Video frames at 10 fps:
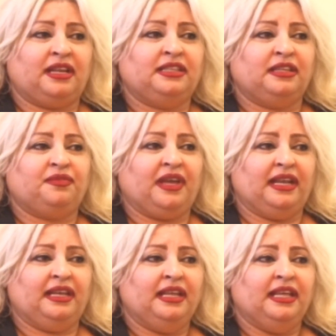ردة
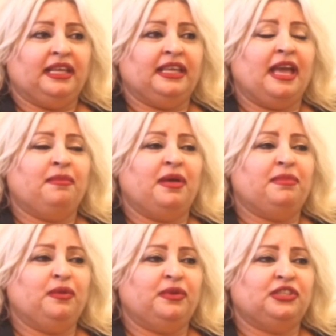فعل يا اما
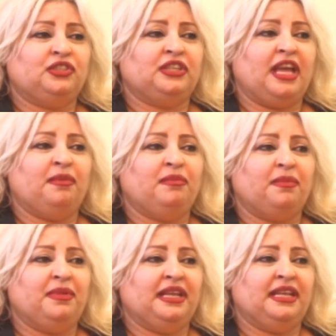بالوجه يا
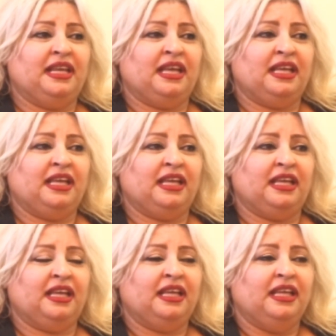اما بال
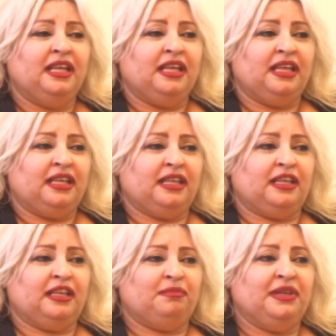
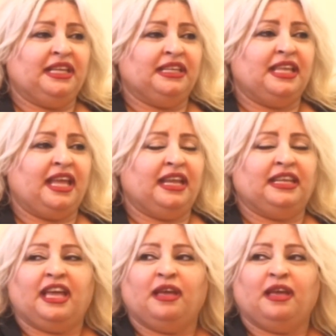آه، بالايدين يا